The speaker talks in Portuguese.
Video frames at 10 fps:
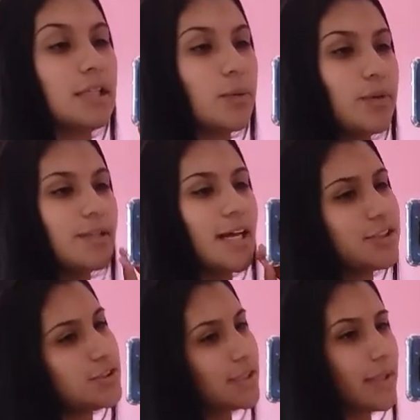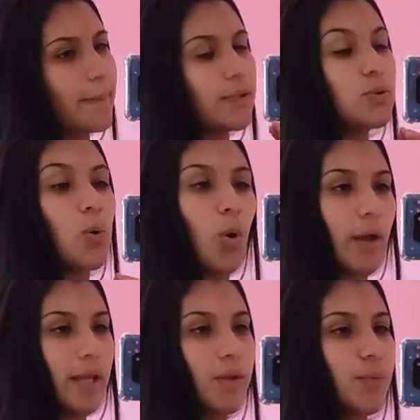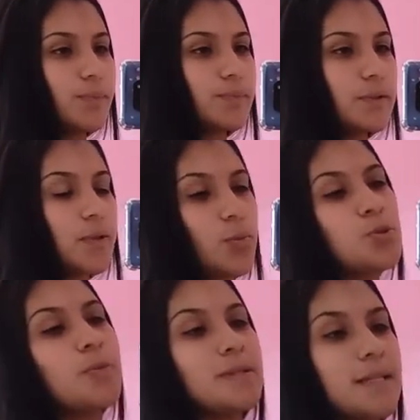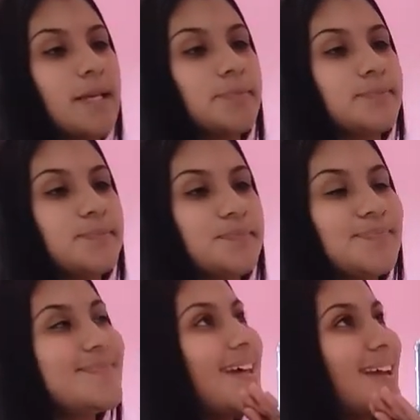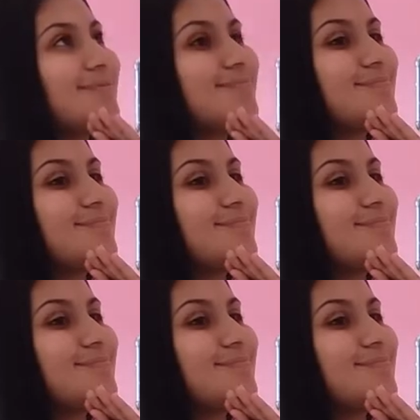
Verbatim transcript: na unidade de tratamento do correio. Então, tipo assim, né?